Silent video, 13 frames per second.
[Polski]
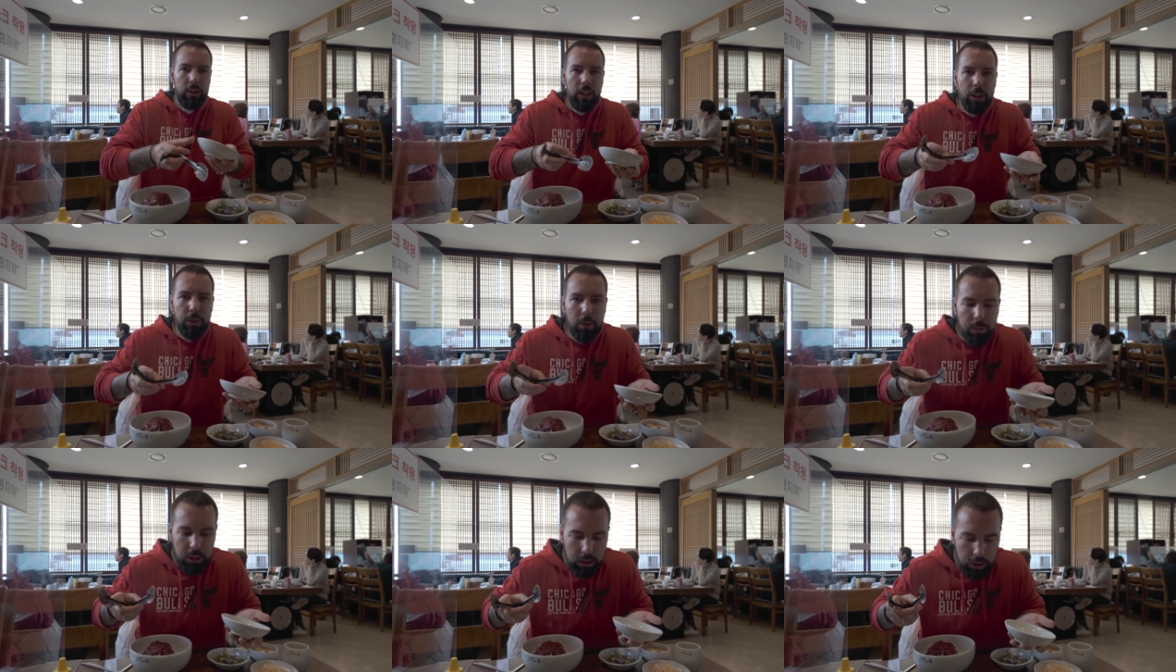
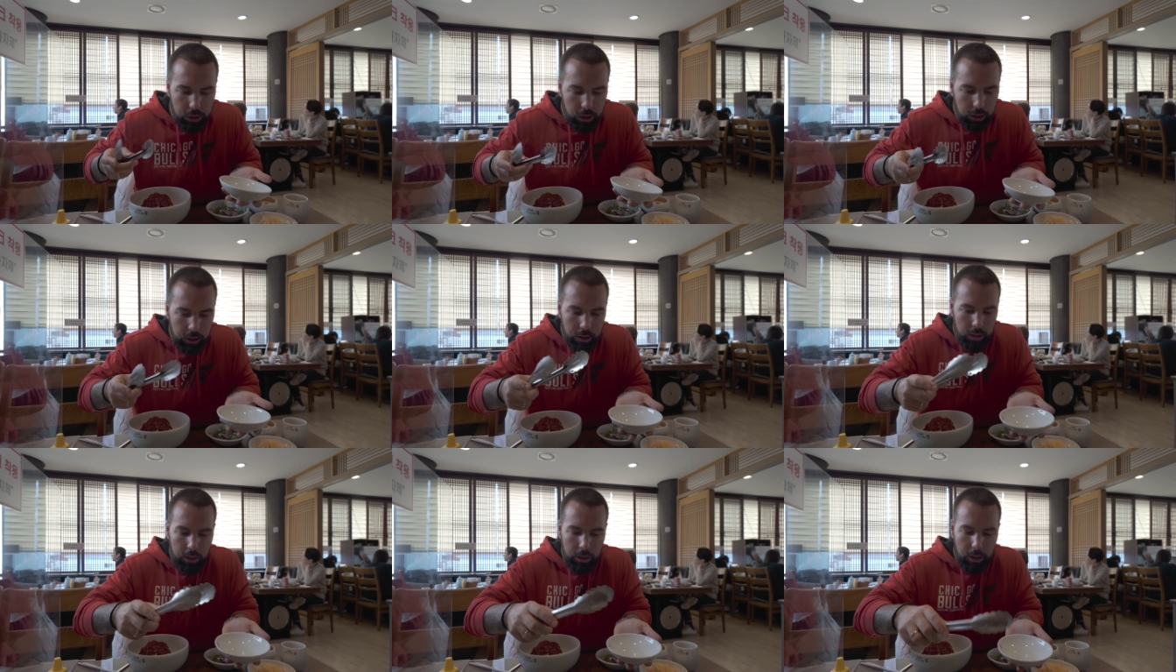dostaliśmy miseczki
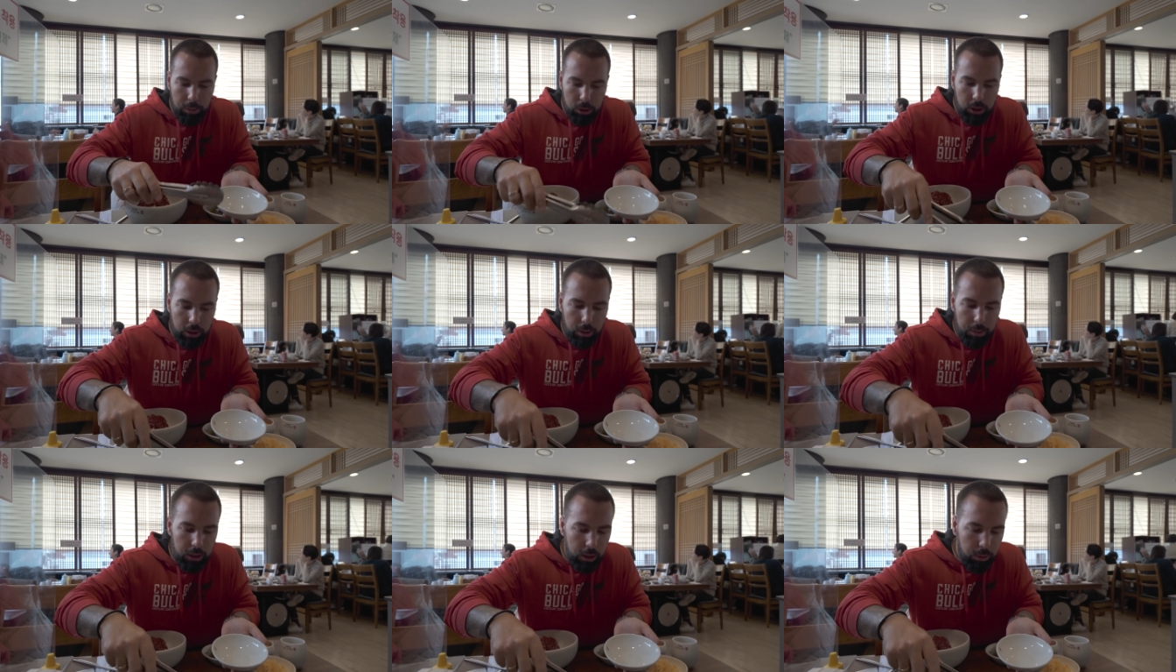i można
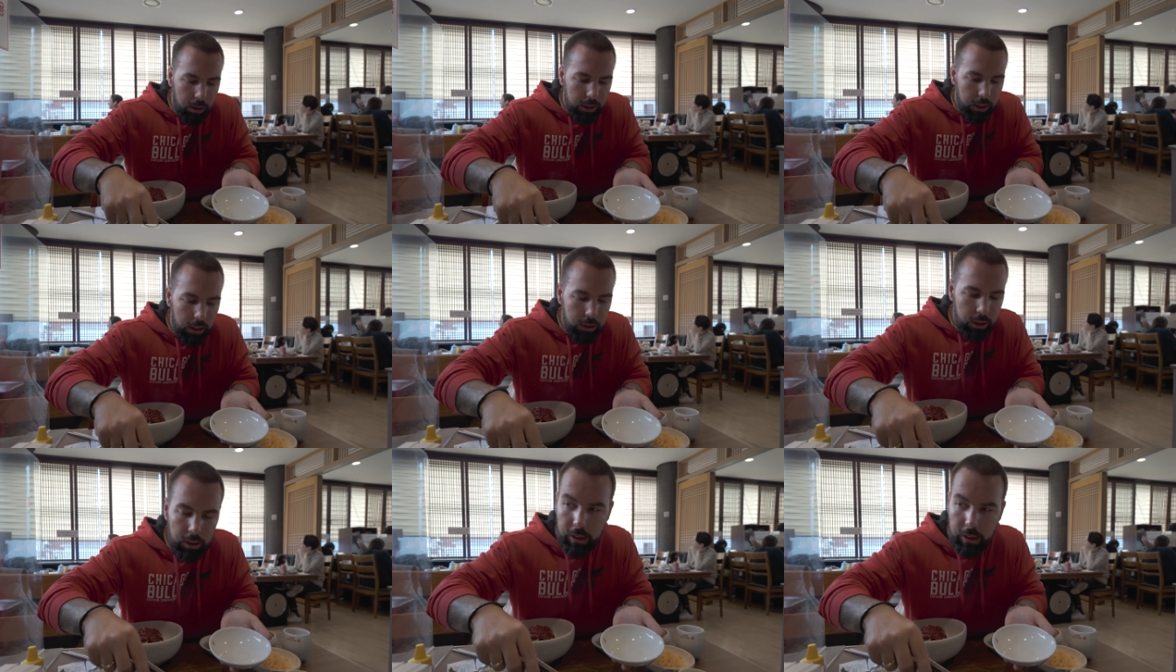sobie nakładać.